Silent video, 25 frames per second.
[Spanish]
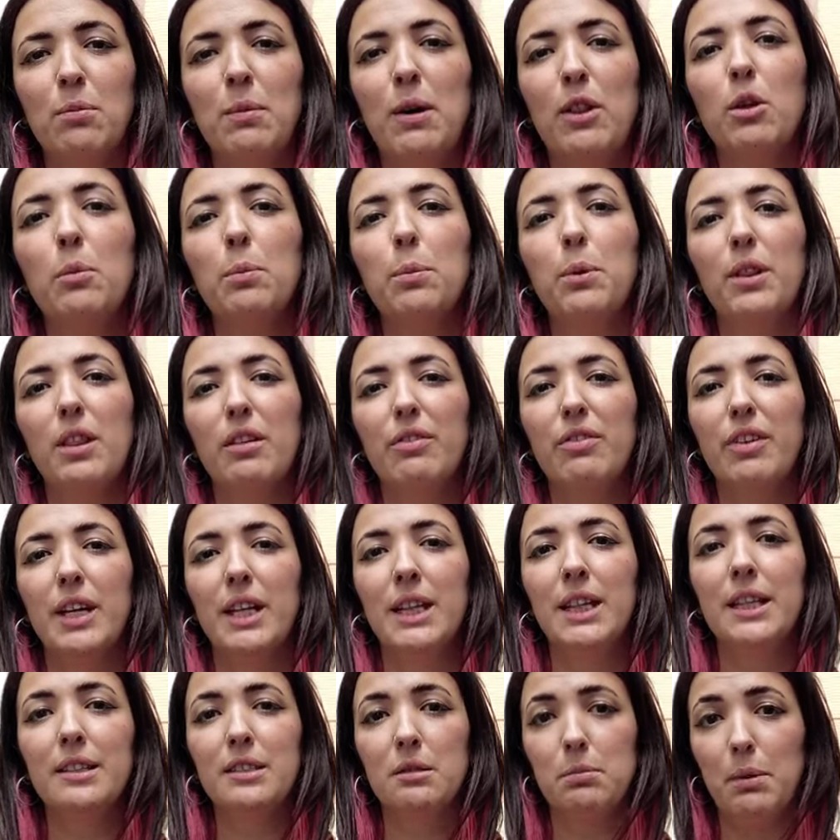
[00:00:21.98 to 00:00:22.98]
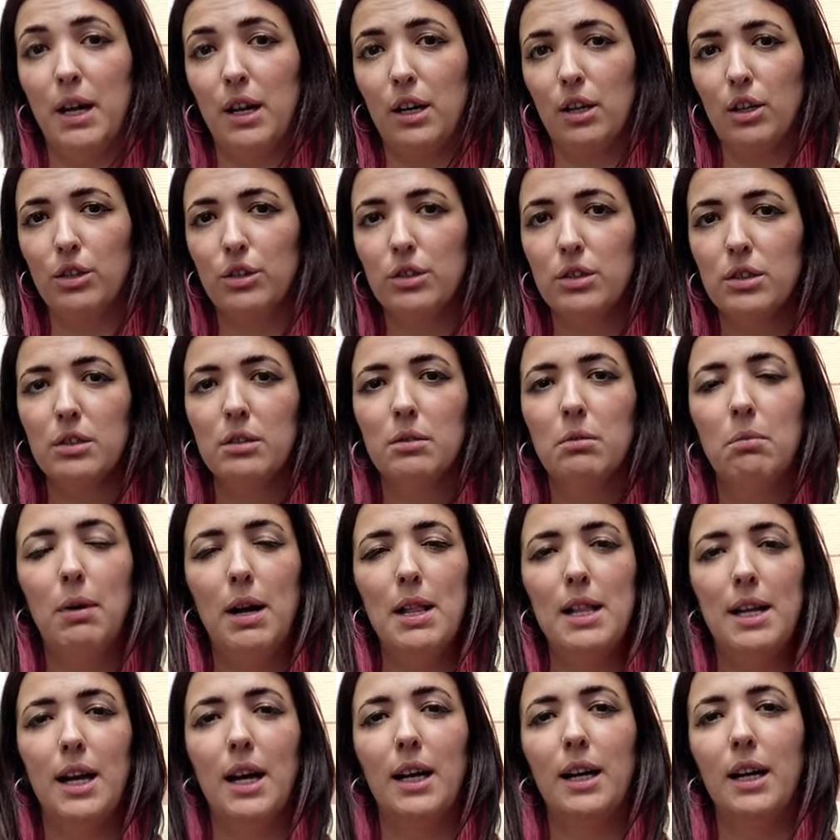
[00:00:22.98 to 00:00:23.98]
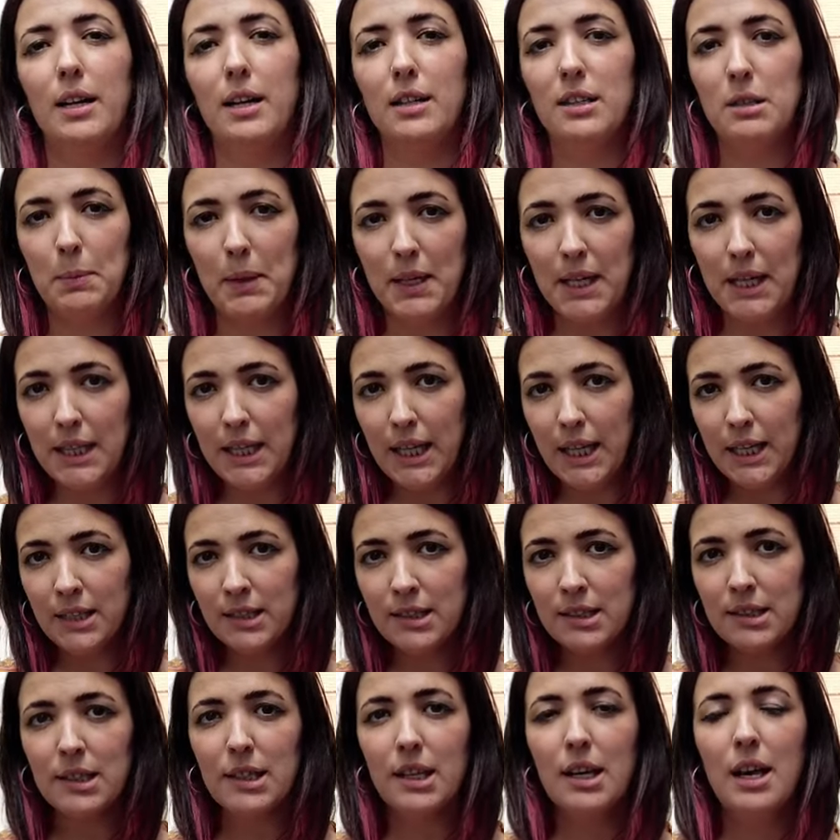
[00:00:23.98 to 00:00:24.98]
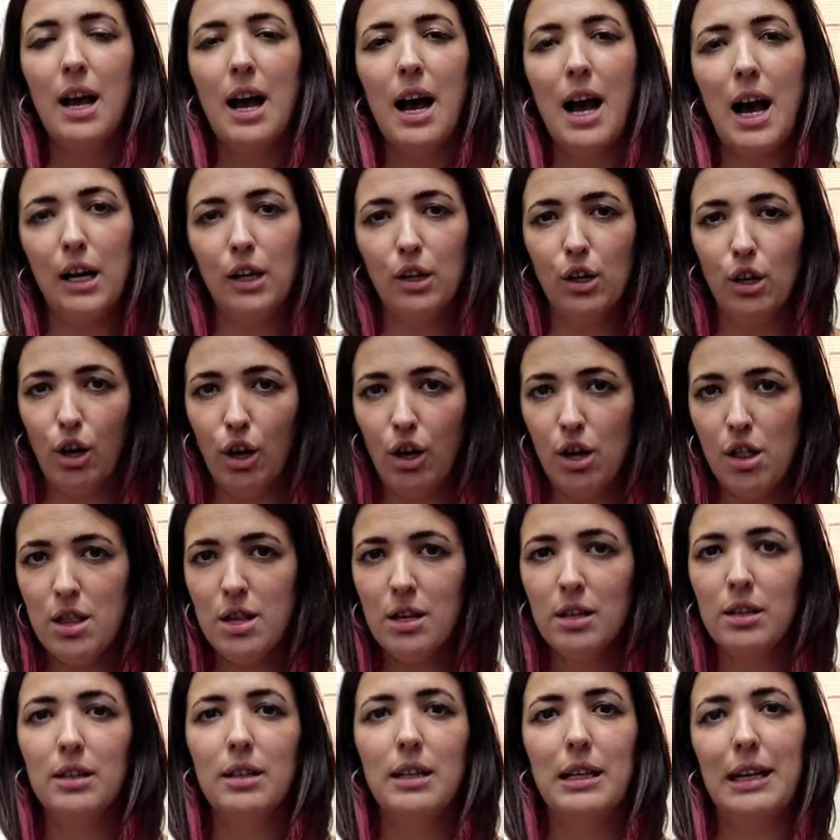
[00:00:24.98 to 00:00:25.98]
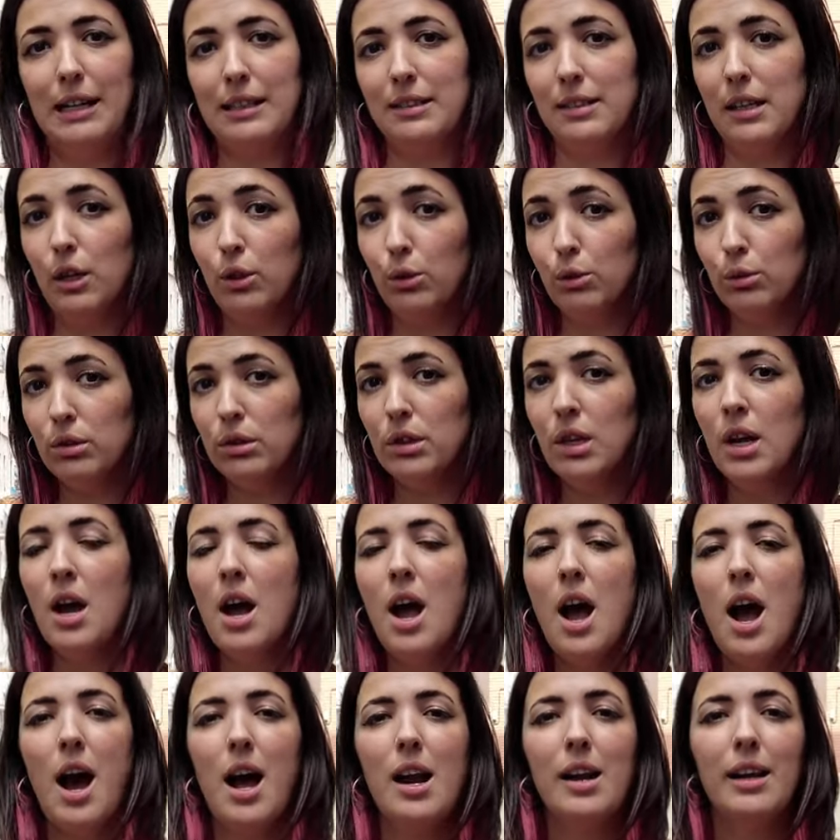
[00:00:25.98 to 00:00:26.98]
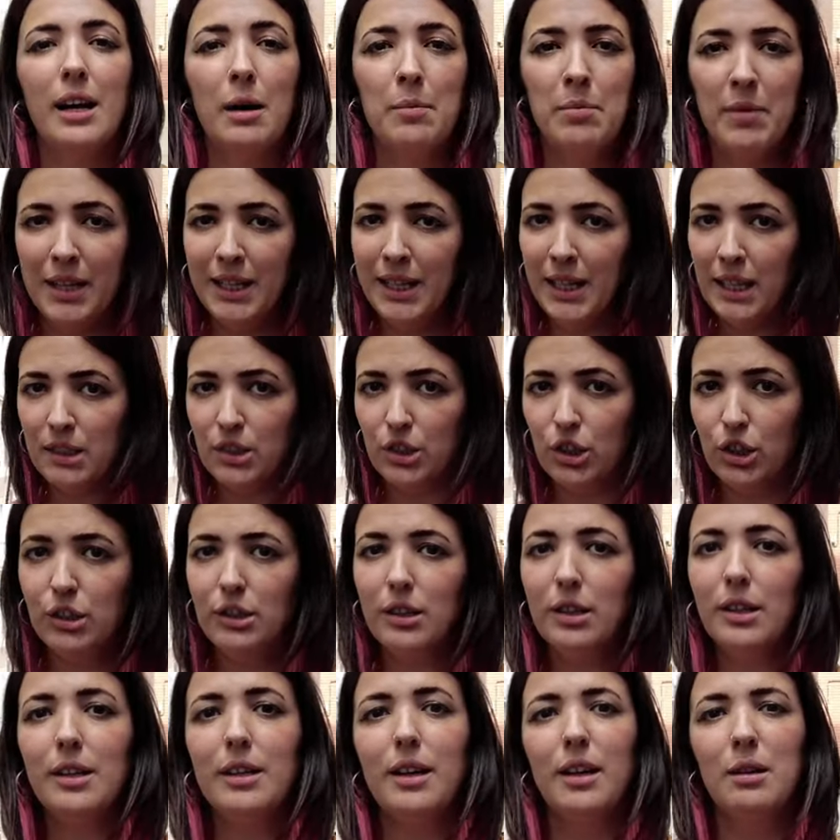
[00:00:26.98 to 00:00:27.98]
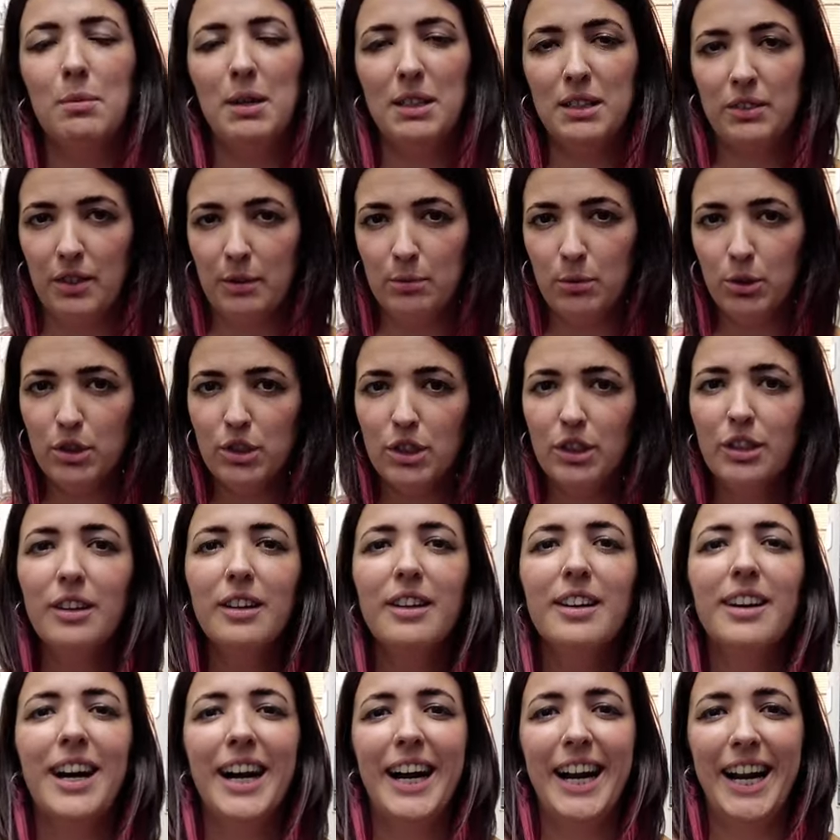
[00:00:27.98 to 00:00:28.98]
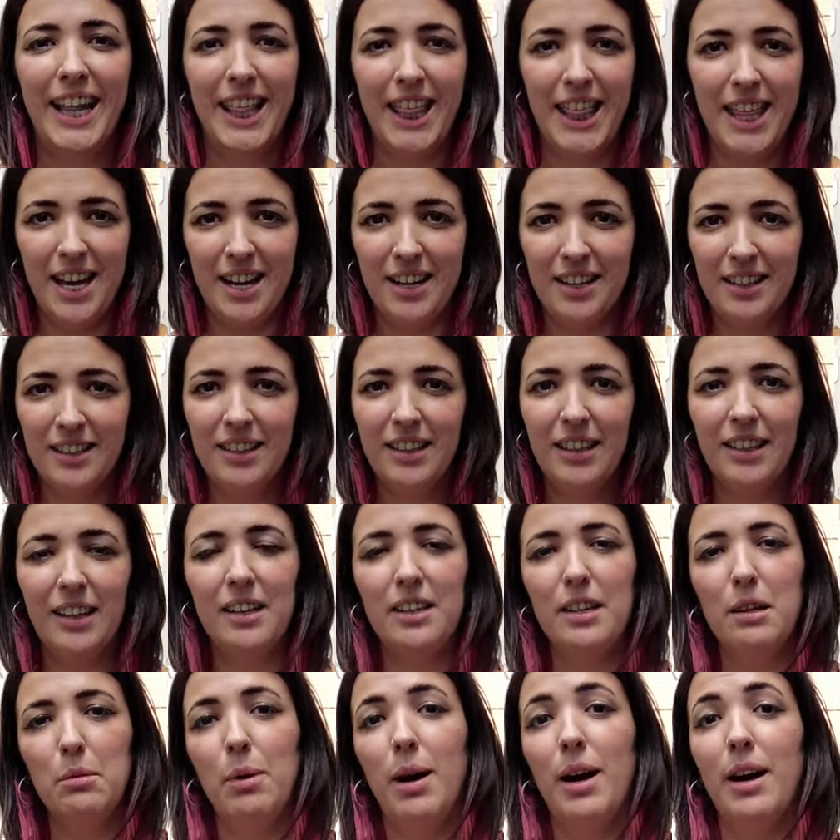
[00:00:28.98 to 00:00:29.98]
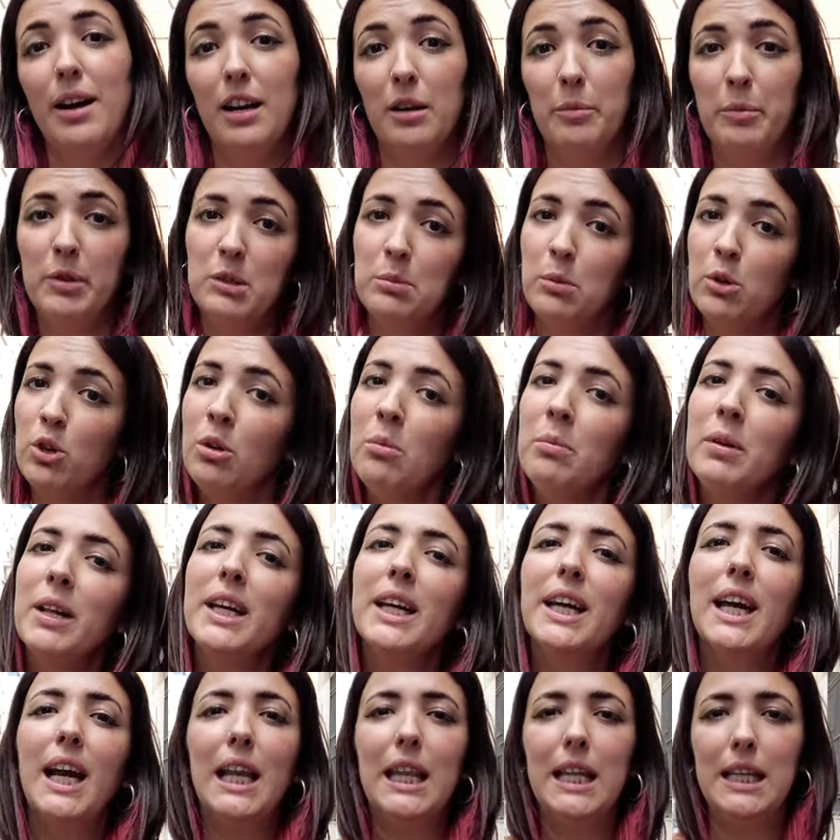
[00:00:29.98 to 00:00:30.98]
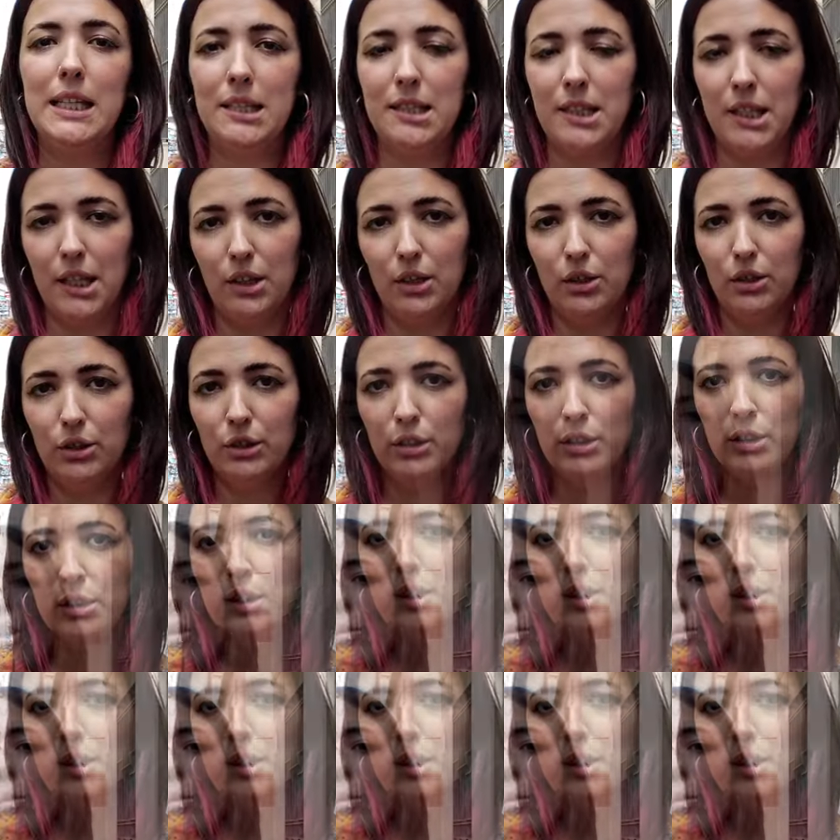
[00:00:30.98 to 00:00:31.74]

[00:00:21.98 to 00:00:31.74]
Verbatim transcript: formado por diferentes barrios, Vallcarca y els Penitents, La Salud, el Camp y el más famoso, Gracia que lleva el mismo nombre que el distrito.